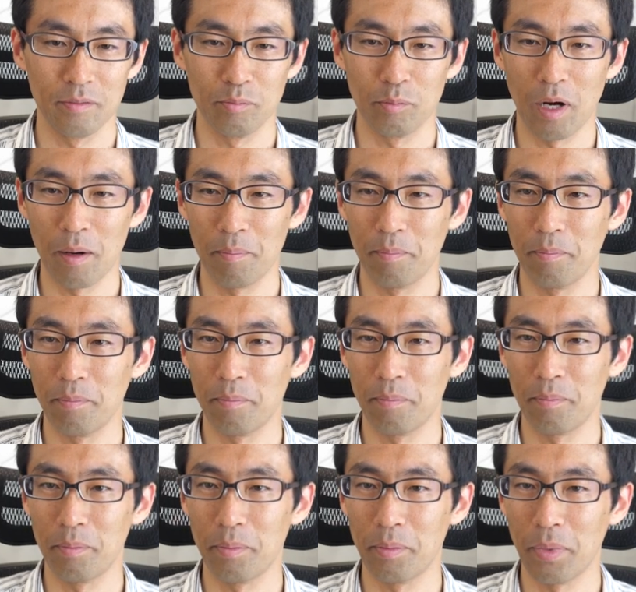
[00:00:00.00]
マッ
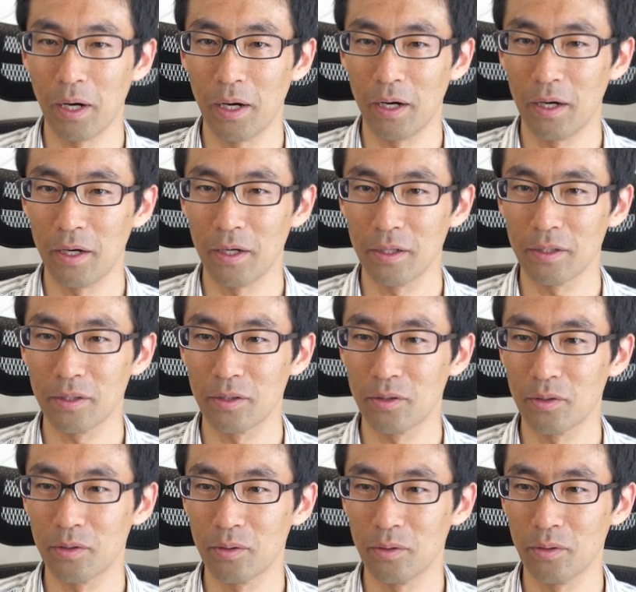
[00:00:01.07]
パー
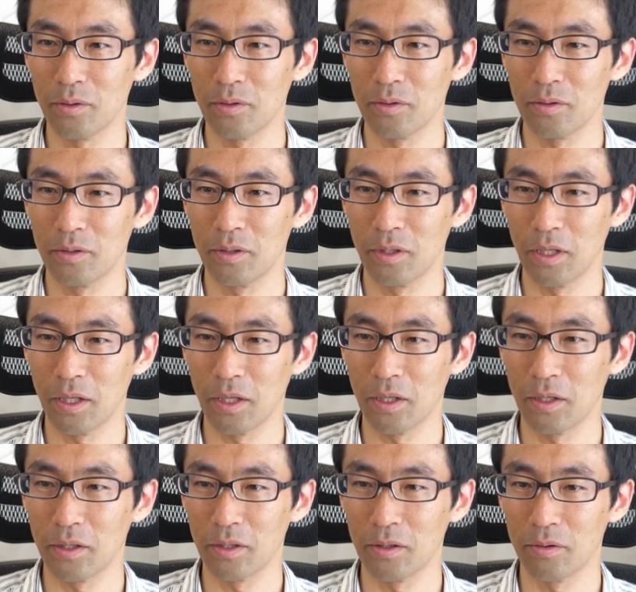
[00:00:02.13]
と、
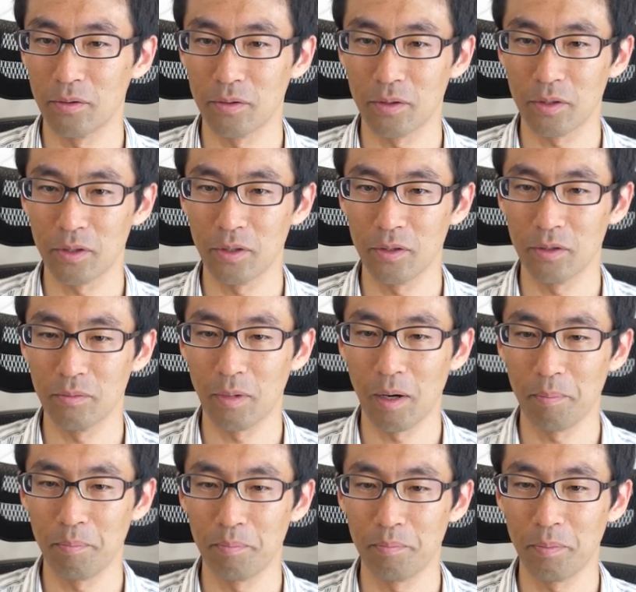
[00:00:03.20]
えー、49、
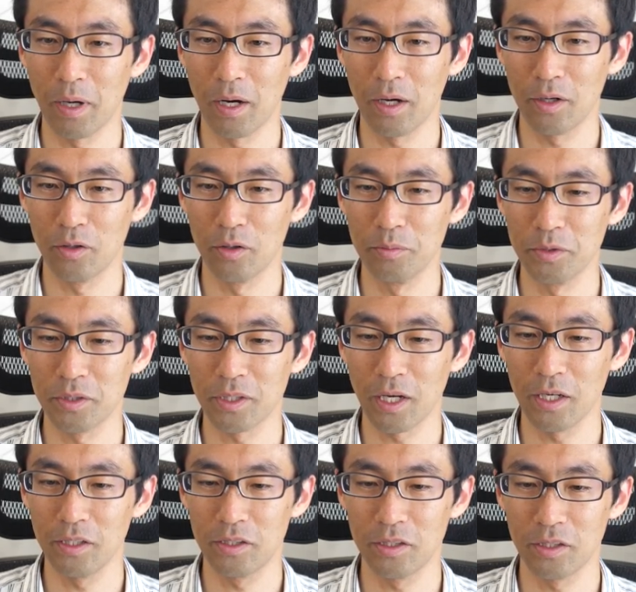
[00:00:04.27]
マッパー、
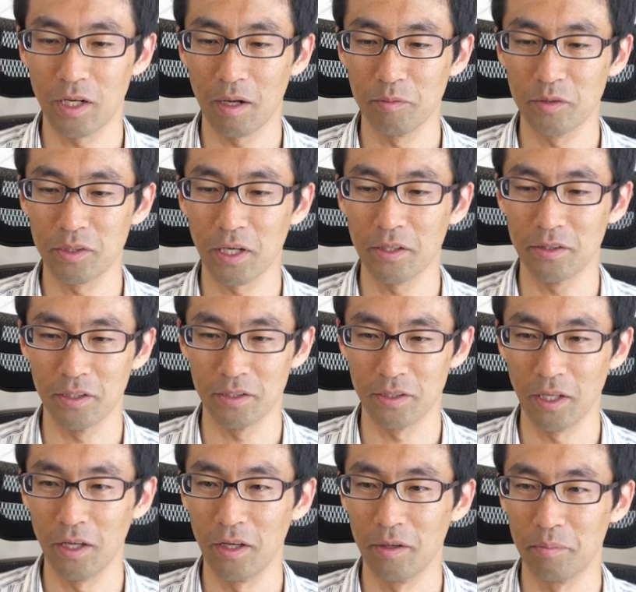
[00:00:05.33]
ロムサイズ、ラムサイズです
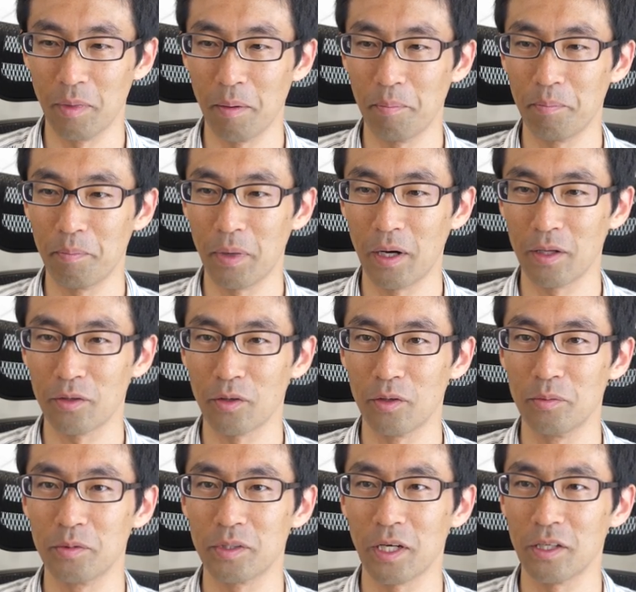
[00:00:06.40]
ね。マッパーと
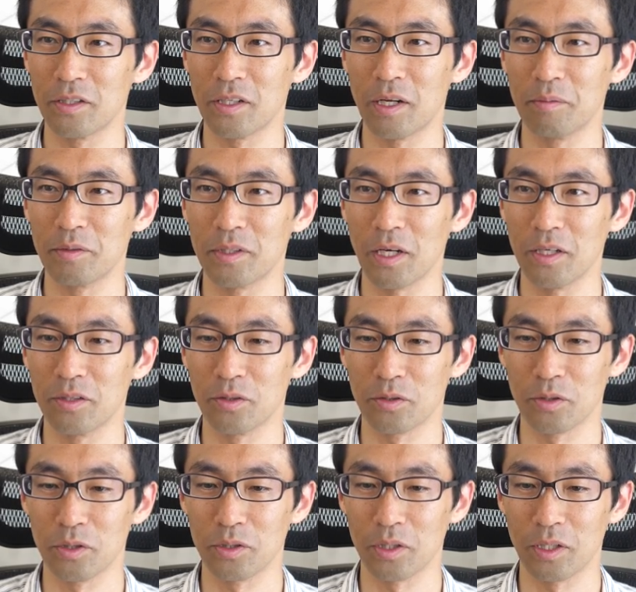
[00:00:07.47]
ロムサイズ、ラムサイズを
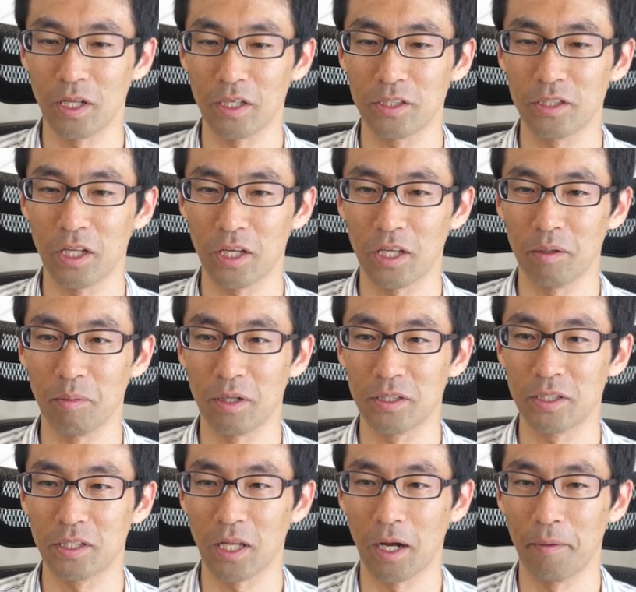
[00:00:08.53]
それぞれ出してきま
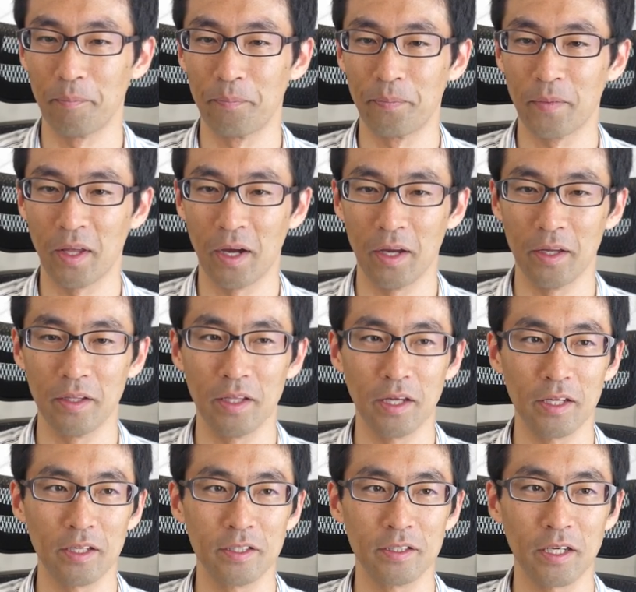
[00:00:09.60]
した。はい。
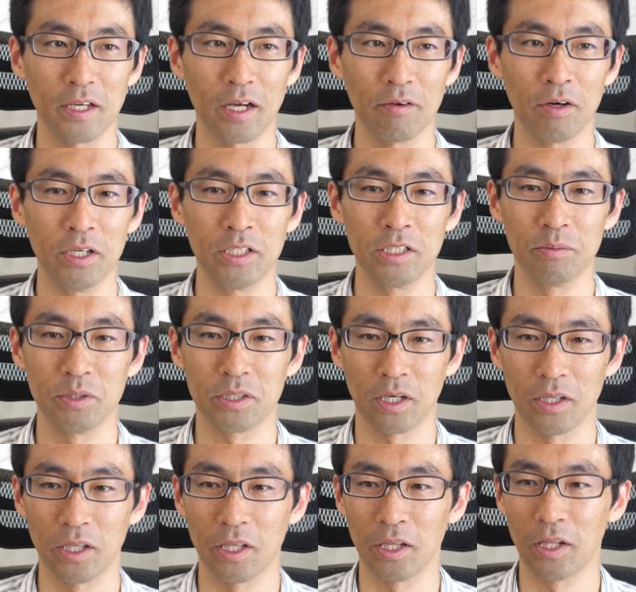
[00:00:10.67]
で、前回は一部し
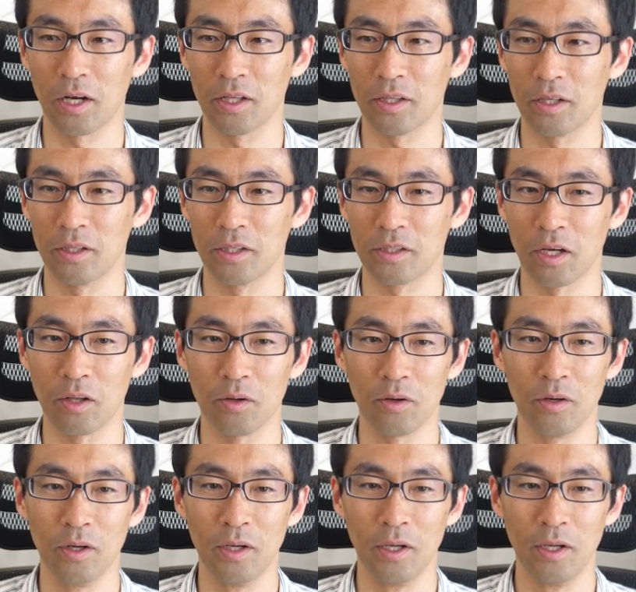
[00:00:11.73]
か出てなかったんですけ
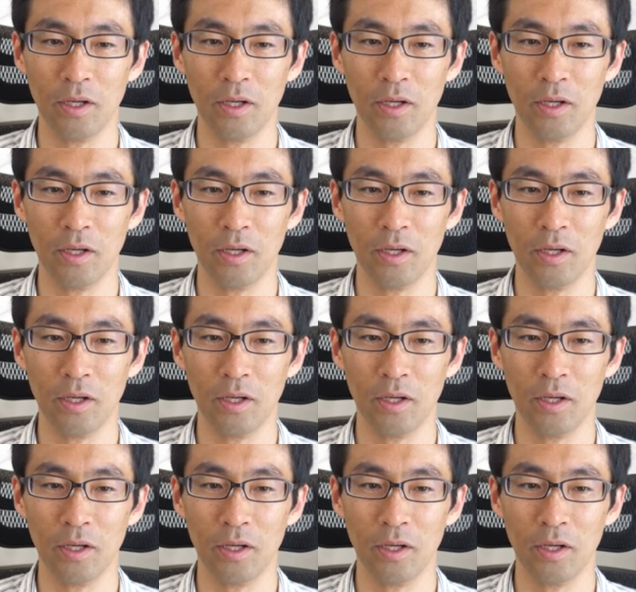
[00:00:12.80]
ど、